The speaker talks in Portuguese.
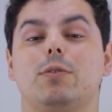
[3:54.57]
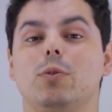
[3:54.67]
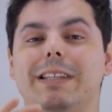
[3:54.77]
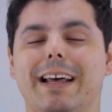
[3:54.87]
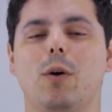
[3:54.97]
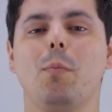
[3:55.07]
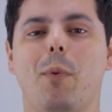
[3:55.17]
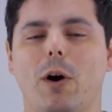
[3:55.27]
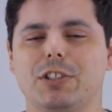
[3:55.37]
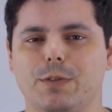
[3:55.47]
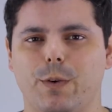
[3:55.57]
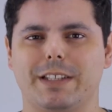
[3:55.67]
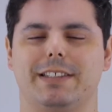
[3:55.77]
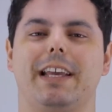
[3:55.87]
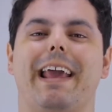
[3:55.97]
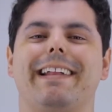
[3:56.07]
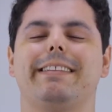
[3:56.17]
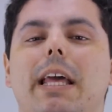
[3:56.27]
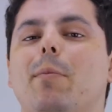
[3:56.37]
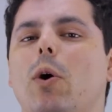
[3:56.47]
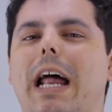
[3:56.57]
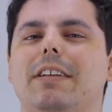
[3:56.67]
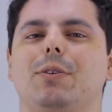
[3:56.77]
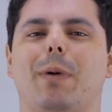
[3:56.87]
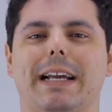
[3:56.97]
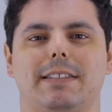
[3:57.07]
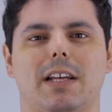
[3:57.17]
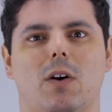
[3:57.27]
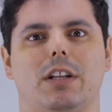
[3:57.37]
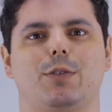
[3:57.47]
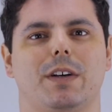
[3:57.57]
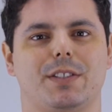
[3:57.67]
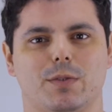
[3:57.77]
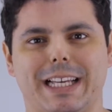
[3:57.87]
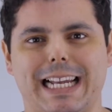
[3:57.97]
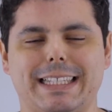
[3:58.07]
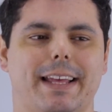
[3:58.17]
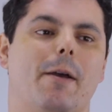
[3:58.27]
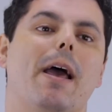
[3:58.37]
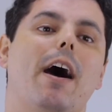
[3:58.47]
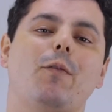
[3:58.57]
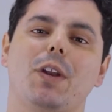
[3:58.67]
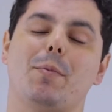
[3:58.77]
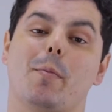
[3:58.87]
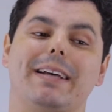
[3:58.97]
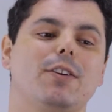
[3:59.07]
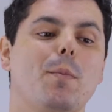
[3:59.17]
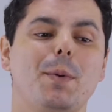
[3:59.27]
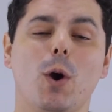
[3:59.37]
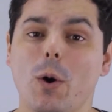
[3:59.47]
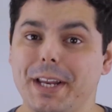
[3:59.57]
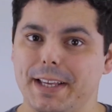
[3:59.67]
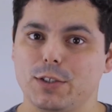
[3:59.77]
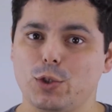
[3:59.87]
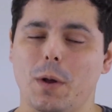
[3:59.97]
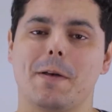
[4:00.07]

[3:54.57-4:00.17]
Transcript: que tu não pode fazer é demorar demais na hora de fazer um degradê. Ah, Felipe, mas eu priorizo